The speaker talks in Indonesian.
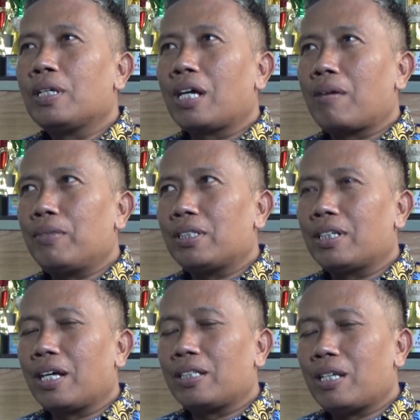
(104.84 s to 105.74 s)
kami
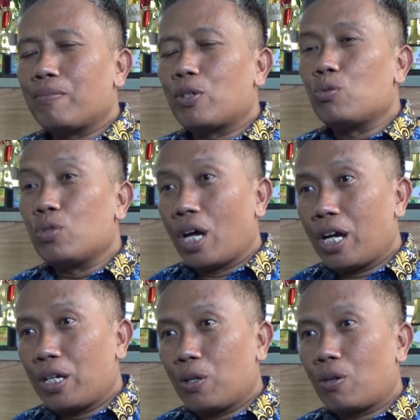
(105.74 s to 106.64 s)
sengaja
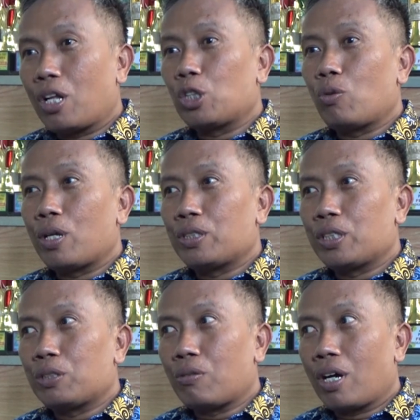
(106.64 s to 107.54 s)
mengundang orang tua
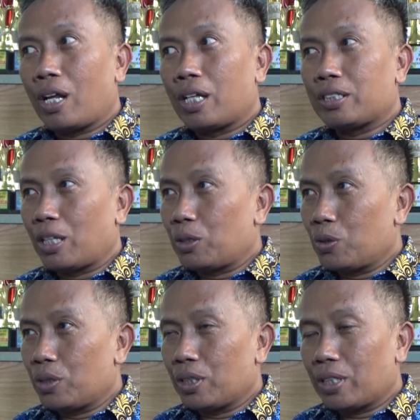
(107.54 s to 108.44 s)
siswa kelas 1
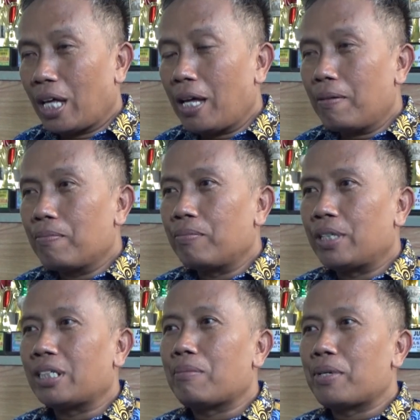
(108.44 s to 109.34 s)
kita
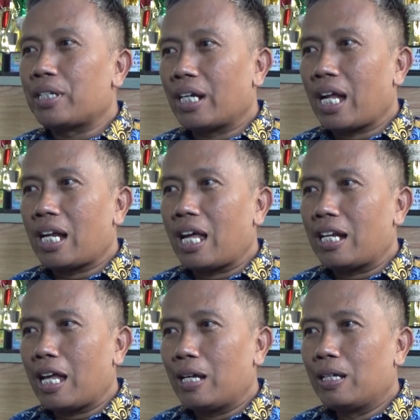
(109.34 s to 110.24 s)
bersama dengan
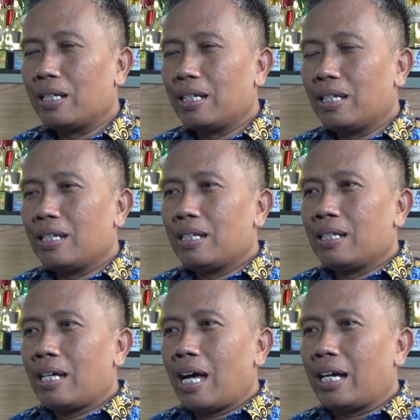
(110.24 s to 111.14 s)
anak-anak
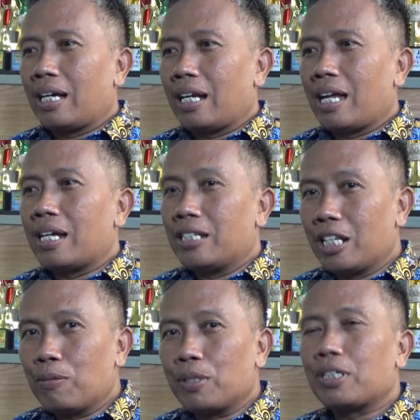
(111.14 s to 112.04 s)
agar
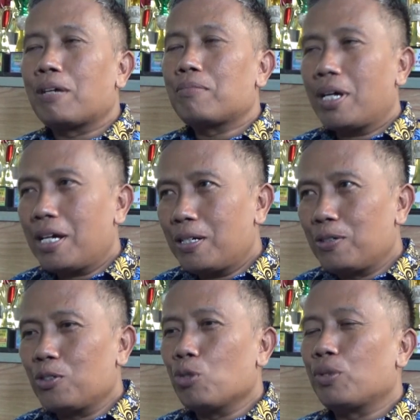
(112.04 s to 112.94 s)
hadir bersama,
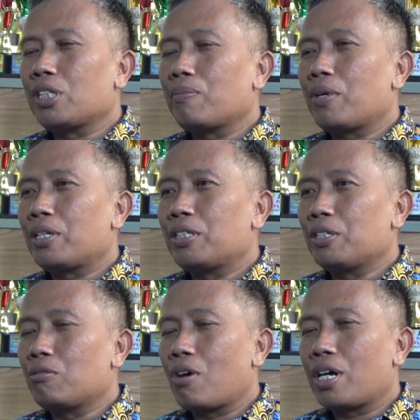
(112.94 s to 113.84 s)
duduk bersama
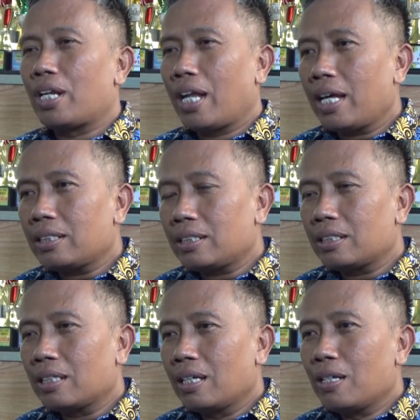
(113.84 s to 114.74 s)
di ruang
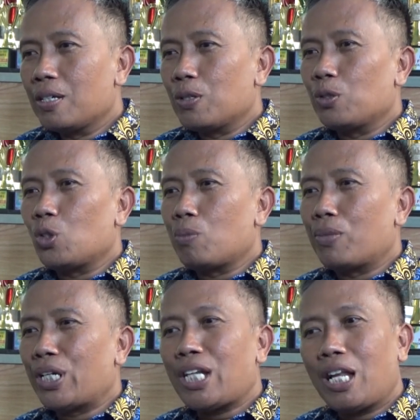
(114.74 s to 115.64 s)
kelas untuk
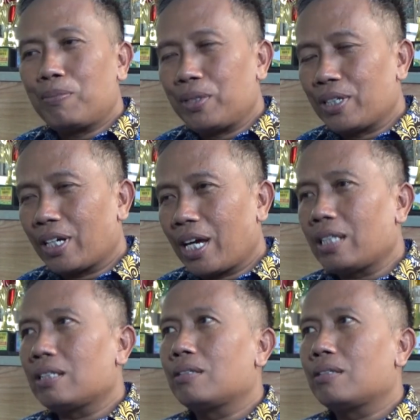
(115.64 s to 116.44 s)
mengenal lebih dekat